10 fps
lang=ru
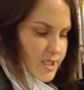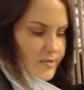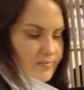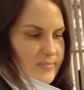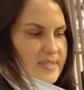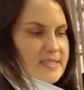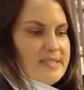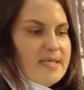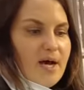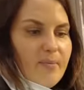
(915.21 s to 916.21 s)
Дим,
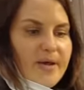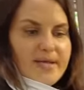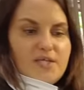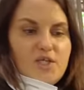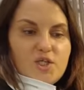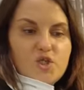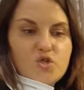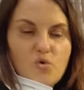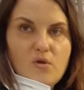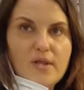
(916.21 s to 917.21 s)
самая
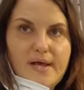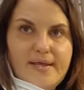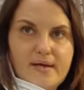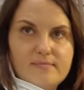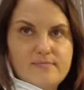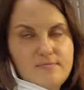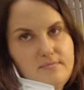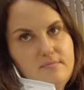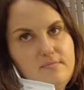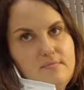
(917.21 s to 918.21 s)
тяжелая.
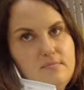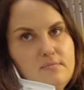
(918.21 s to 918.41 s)
Чугуняка.